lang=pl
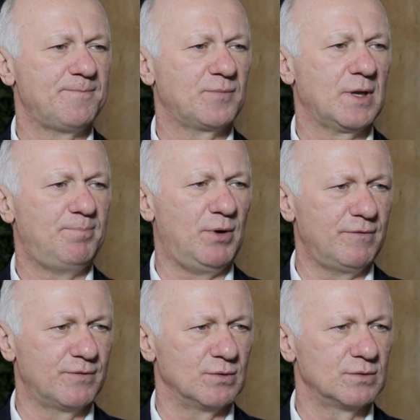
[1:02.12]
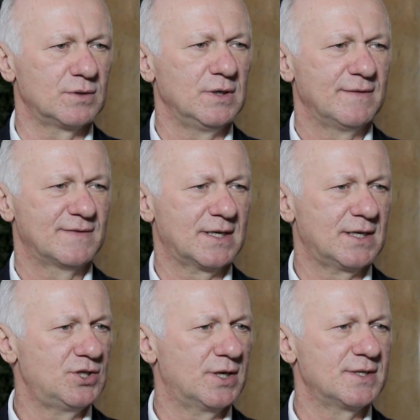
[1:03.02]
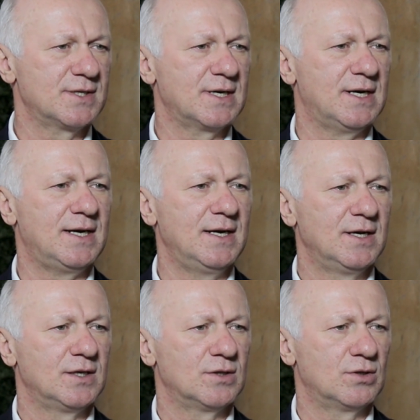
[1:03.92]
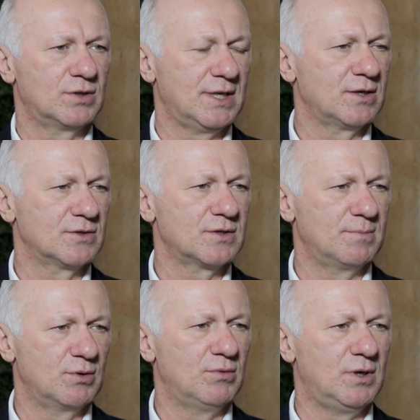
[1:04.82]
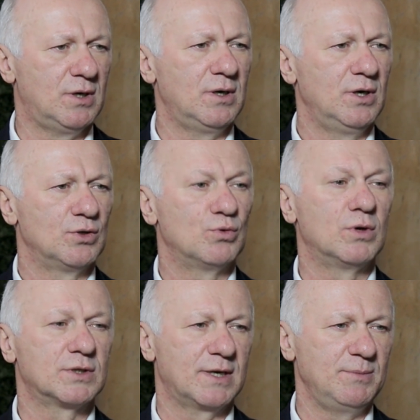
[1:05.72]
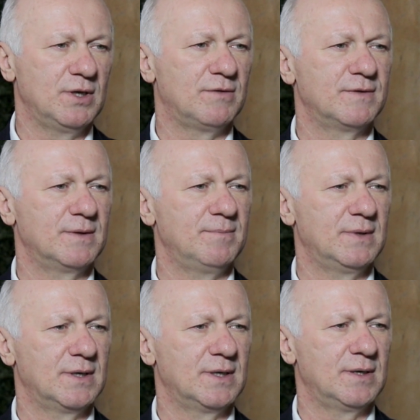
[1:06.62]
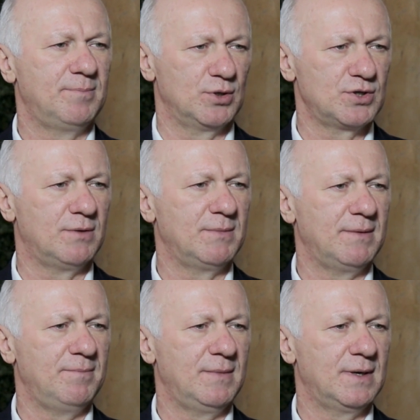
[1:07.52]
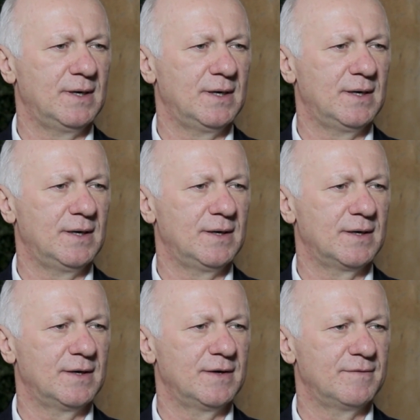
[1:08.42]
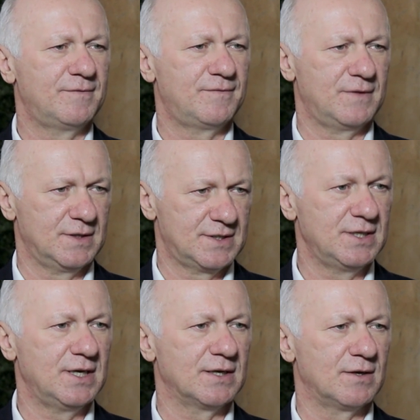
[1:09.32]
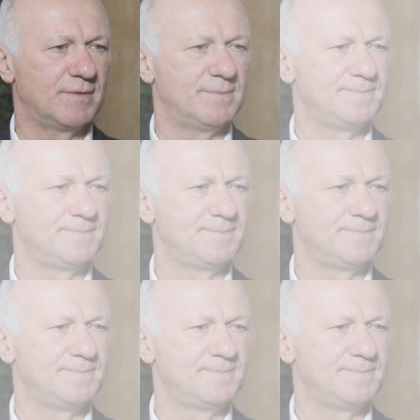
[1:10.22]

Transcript: mm, powrót w zakresie ryzyka do tego, co było długoterminowym poziomem w City Handlowym.